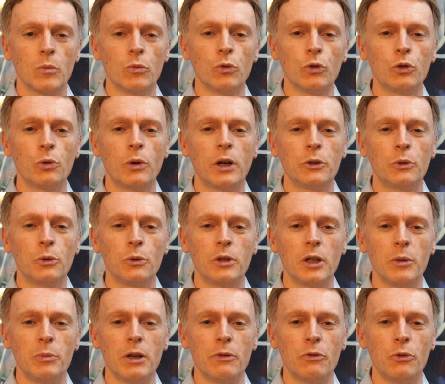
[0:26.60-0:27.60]
Bonjour à
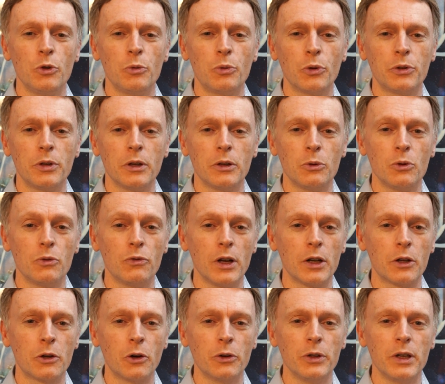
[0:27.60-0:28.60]
tous et bienvenue pour cette
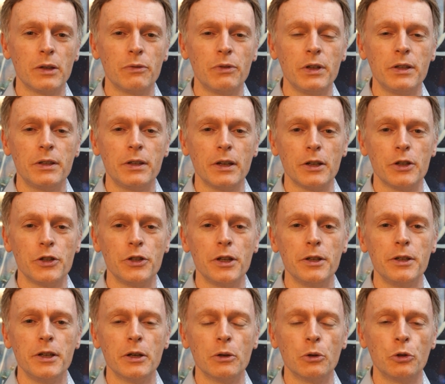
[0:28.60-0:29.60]
nouvelle chronique vintage
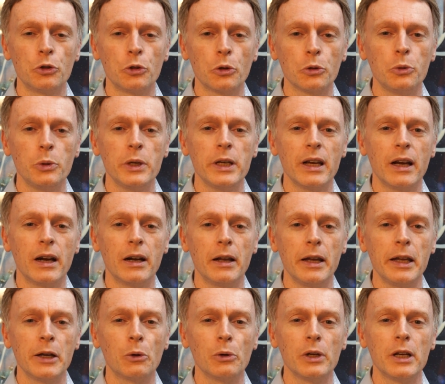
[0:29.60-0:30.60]
dédiée aujourd'hui à
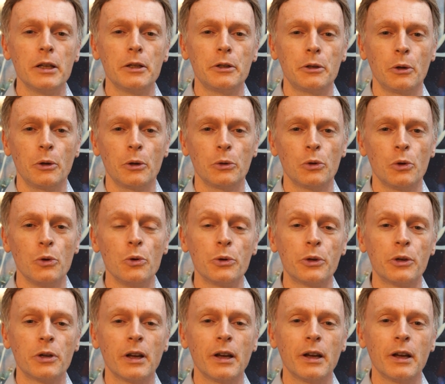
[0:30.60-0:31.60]
l'aéroglisseur de
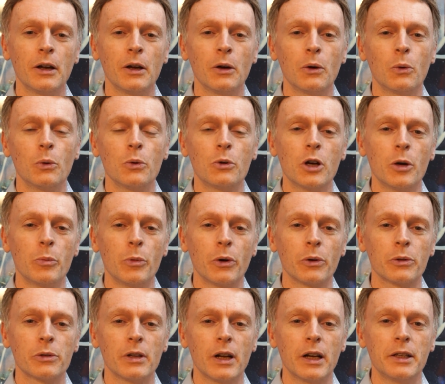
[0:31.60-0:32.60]
Luc. On
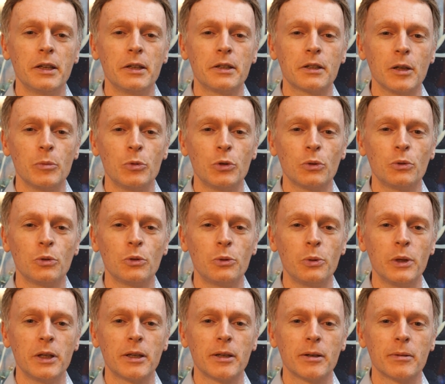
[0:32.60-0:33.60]
commence la description tout de
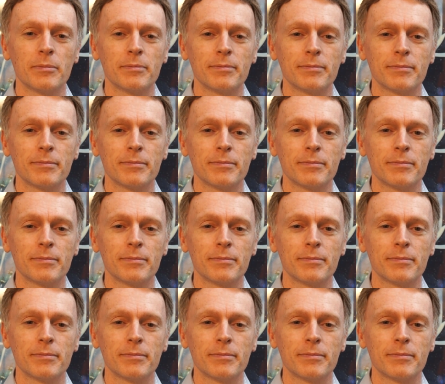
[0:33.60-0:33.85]
suite.